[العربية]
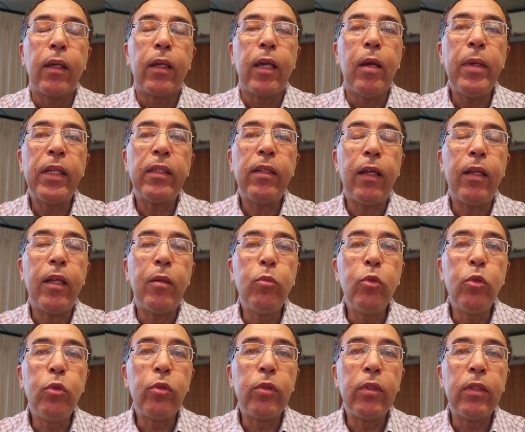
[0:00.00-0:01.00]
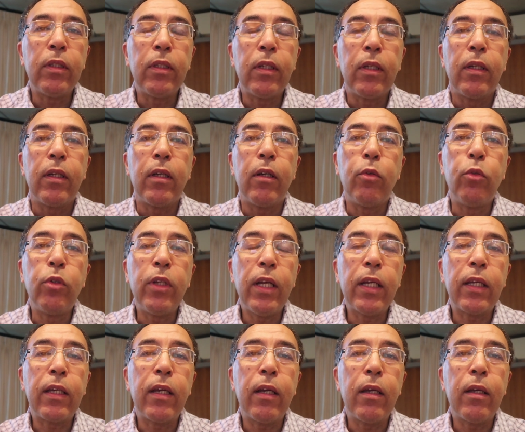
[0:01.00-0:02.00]
كما تعلمون
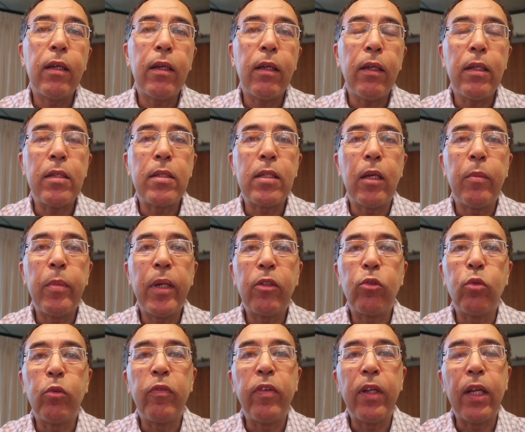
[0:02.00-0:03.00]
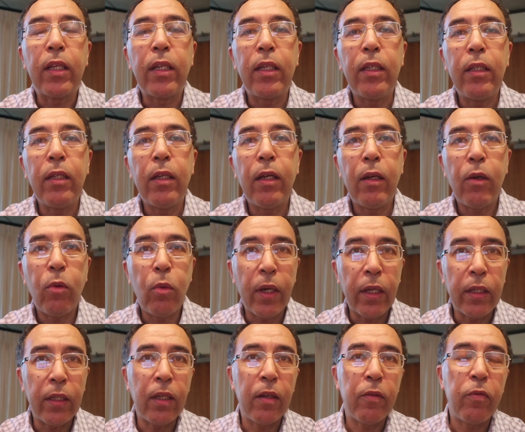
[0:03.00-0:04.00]
هناك حسابات فلكية
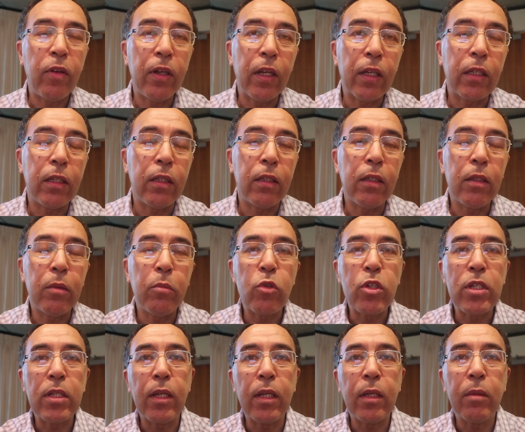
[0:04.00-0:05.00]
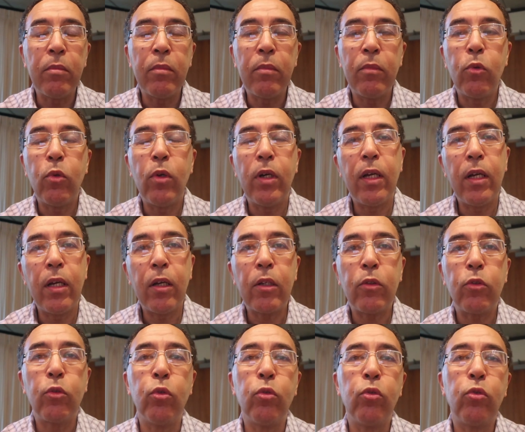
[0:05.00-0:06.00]
وأنا فلكي مسلم
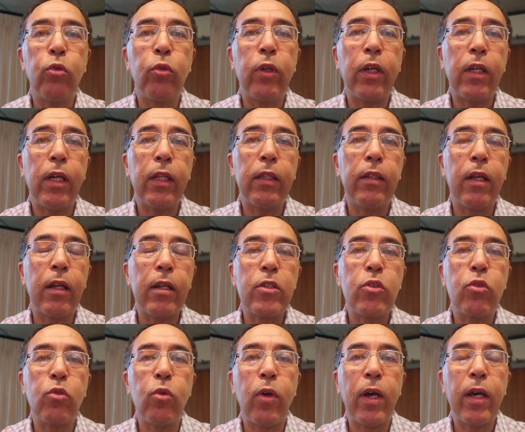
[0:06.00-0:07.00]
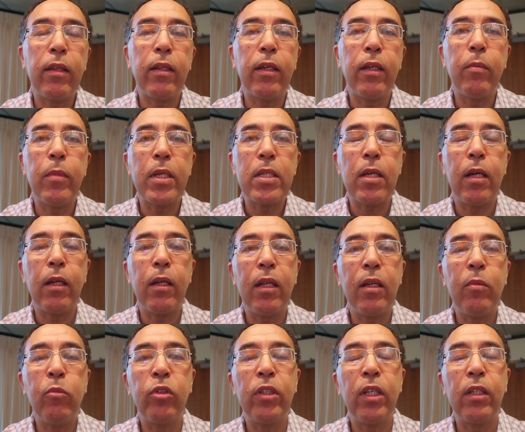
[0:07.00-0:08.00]
وكنت قد درست هذه
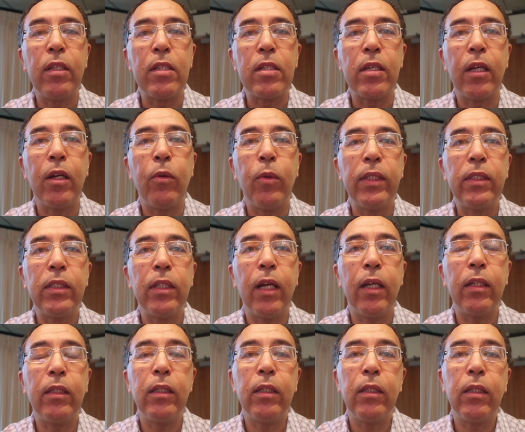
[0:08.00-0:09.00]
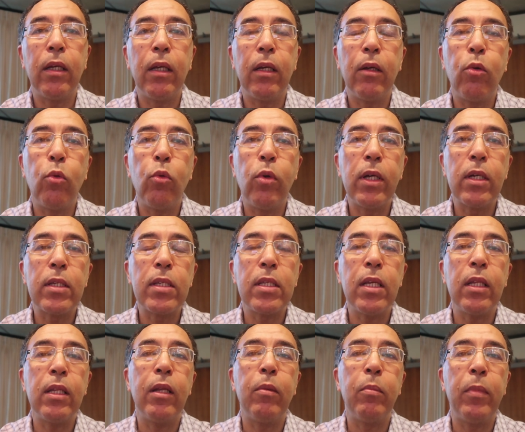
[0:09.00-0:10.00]
المسألة لمدة سنوات عديدة
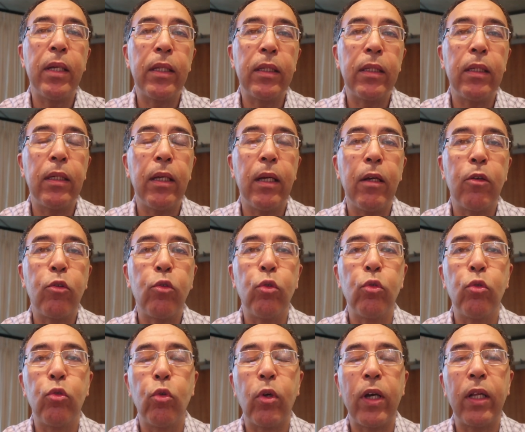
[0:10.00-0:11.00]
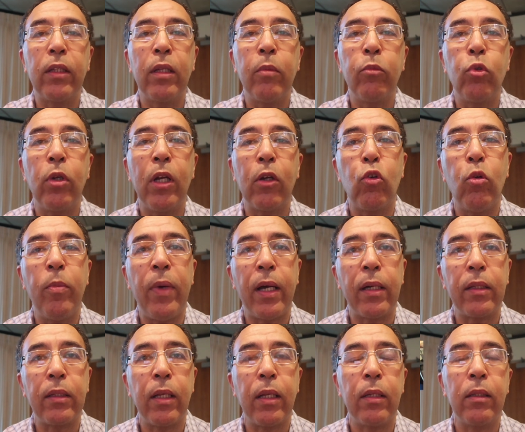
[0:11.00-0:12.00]
والسنة الماضية كنت قدمت لكم
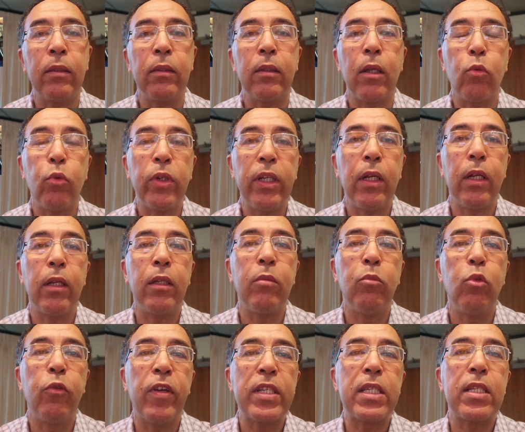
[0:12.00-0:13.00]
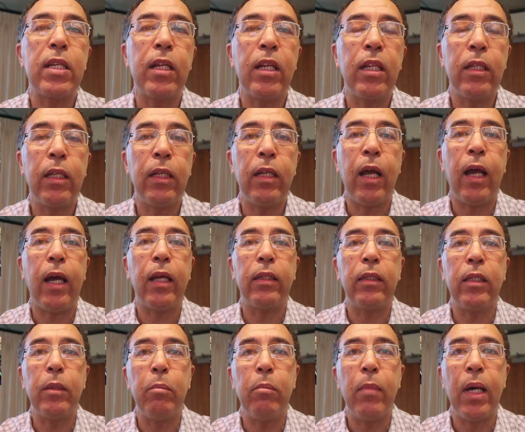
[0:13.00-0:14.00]
عرضا طويلا مفصلا إلى
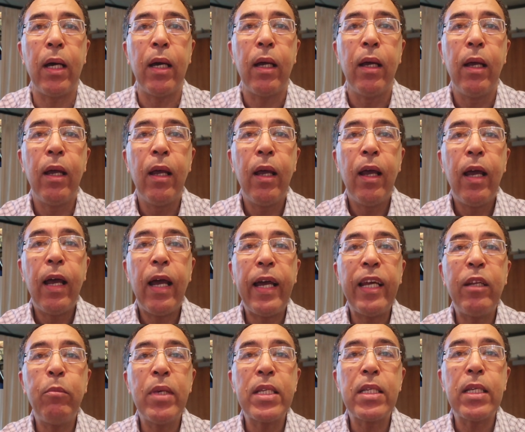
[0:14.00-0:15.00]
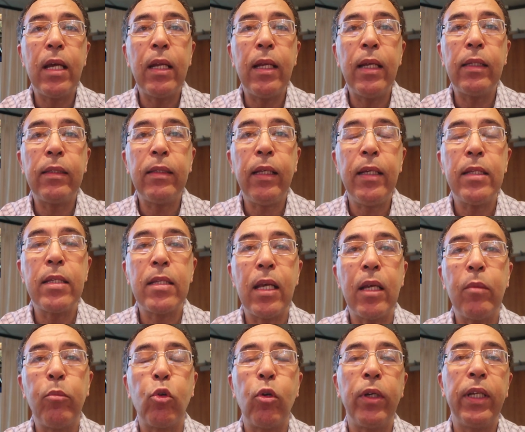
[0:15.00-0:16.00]
حد ما عن مسألة
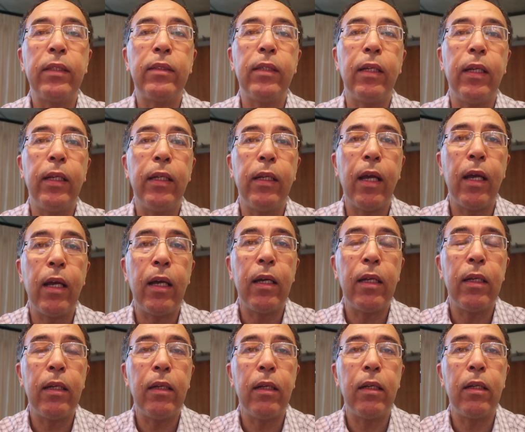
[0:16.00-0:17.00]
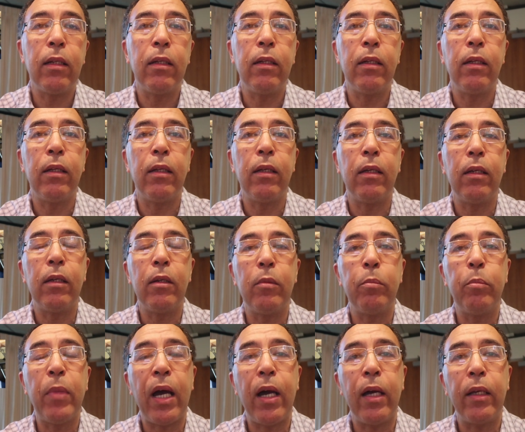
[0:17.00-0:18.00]
حساب رؤية الهلال
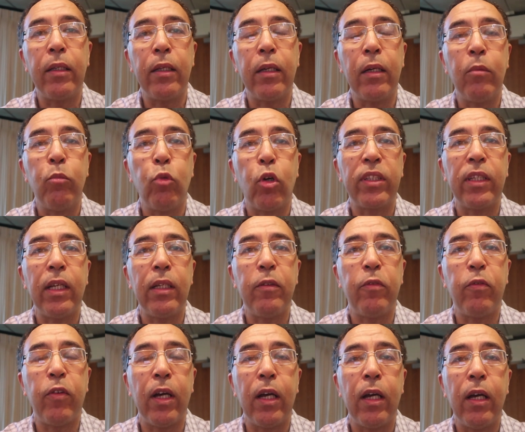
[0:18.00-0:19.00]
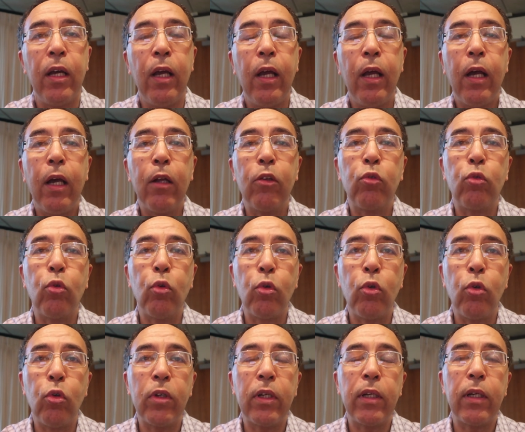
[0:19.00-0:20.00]
المعايير المختلفة
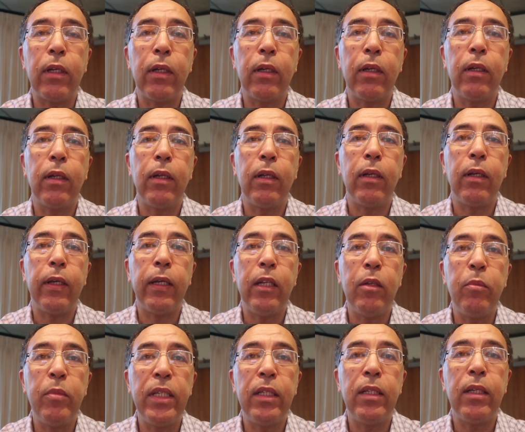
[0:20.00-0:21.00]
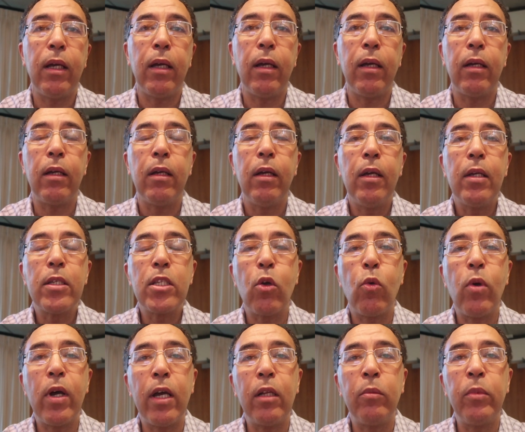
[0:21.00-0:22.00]
الطرق العلمية
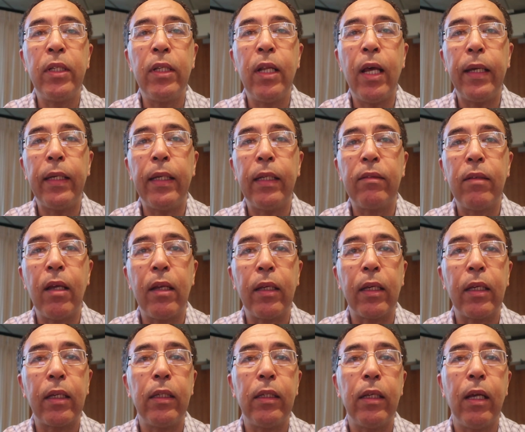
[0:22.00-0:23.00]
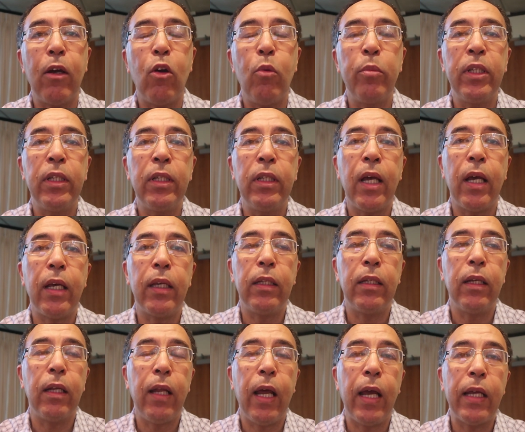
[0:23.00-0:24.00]
سواء من الناحية التاريخية أو من
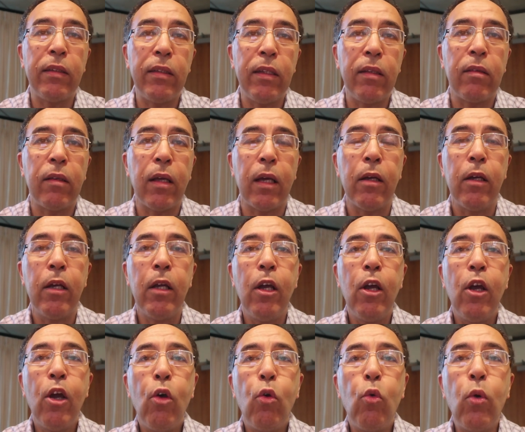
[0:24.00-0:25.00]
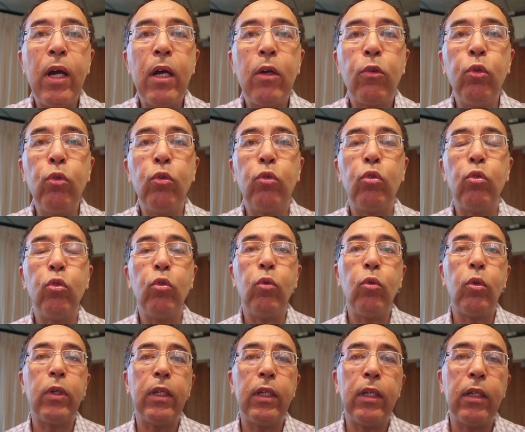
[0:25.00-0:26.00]
الناحية الحديثة وكنت
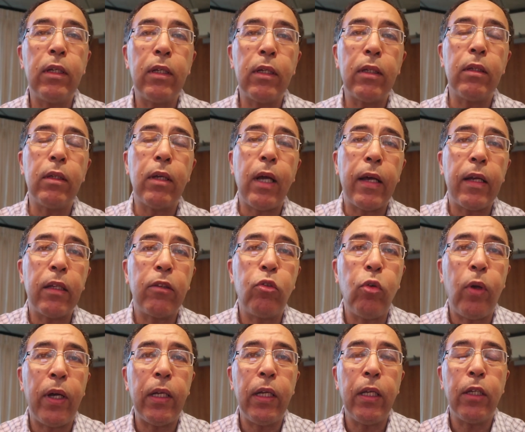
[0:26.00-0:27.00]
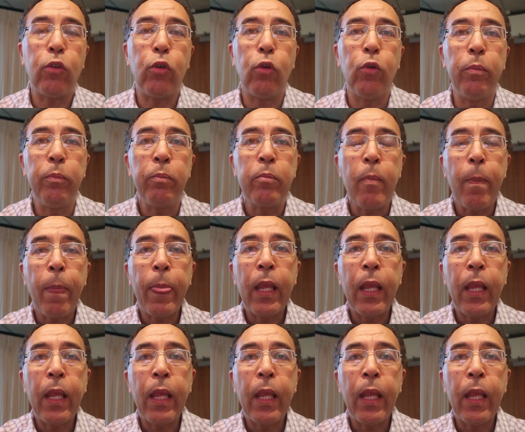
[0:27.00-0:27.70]
آه، عرضت عليكم